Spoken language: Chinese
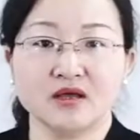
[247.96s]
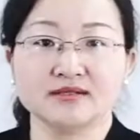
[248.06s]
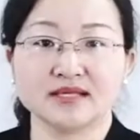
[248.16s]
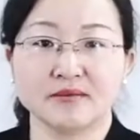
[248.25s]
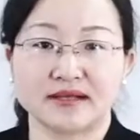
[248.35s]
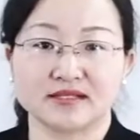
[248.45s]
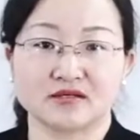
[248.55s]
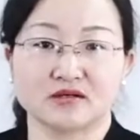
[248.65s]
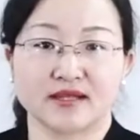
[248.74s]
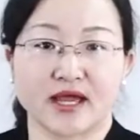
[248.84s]
在把死
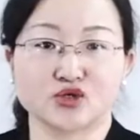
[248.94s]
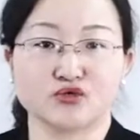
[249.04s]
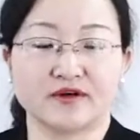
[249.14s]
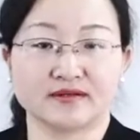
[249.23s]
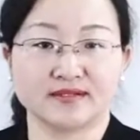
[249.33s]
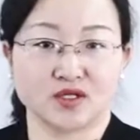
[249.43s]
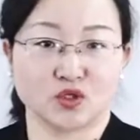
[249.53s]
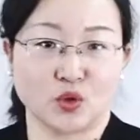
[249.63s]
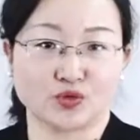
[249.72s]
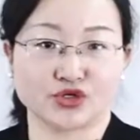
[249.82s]
者抬出房间的
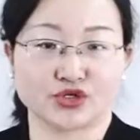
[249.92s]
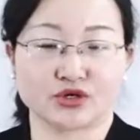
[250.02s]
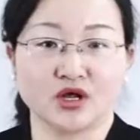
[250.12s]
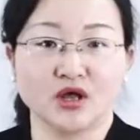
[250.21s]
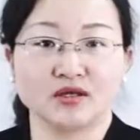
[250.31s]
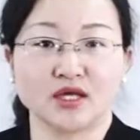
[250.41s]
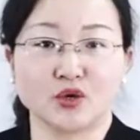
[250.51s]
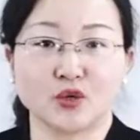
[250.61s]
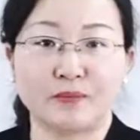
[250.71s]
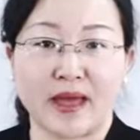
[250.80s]
同时，要
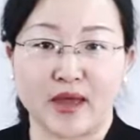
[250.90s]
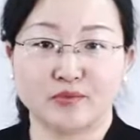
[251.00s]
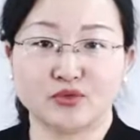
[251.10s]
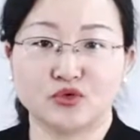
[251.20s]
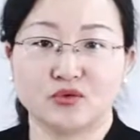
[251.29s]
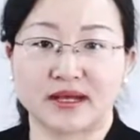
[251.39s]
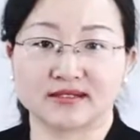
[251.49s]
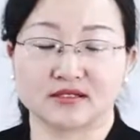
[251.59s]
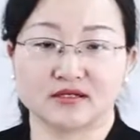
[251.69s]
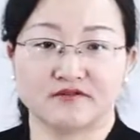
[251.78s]
用白布把
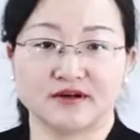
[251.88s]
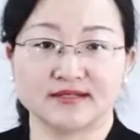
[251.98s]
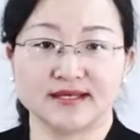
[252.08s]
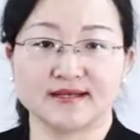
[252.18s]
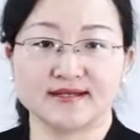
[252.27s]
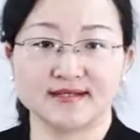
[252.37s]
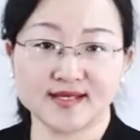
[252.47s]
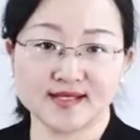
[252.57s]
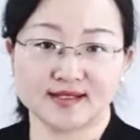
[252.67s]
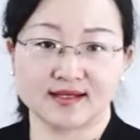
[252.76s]
死者房间的
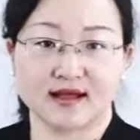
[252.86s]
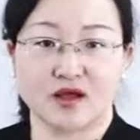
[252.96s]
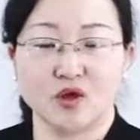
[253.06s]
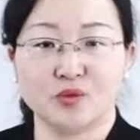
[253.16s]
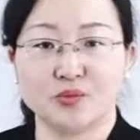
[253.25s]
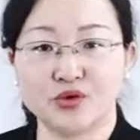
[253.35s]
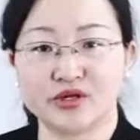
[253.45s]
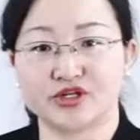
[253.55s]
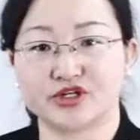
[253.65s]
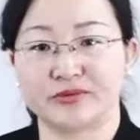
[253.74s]
镜子啊、玻
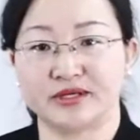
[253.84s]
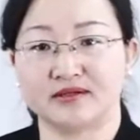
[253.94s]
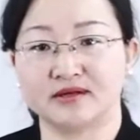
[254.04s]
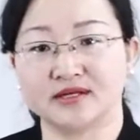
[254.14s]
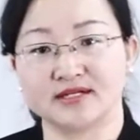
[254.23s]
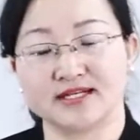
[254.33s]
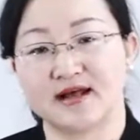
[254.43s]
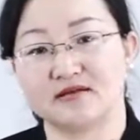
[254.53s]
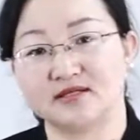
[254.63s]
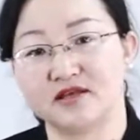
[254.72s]
璃制品等等这
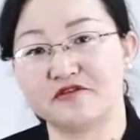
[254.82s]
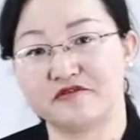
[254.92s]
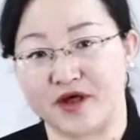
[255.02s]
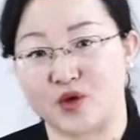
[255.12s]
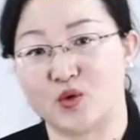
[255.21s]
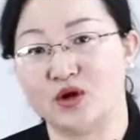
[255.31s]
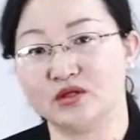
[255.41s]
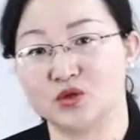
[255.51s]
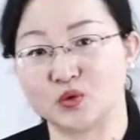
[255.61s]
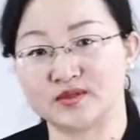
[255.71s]
样一些反光
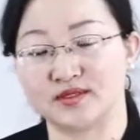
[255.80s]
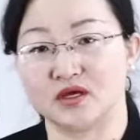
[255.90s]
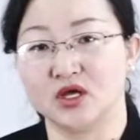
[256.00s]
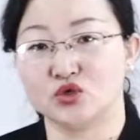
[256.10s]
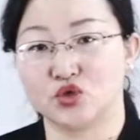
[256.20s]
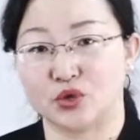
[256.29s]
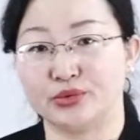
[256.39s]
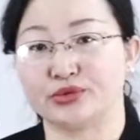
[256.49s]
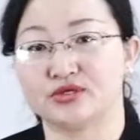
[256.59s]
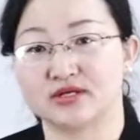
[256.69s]
的东西全
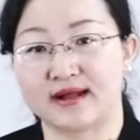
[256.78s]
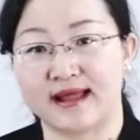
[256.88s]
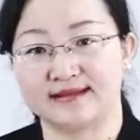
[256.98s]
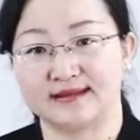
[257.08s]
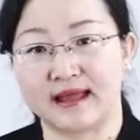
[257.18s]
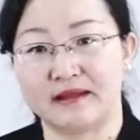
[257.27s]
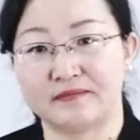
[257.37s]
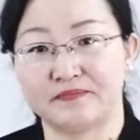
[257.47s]
部都遮盖起来。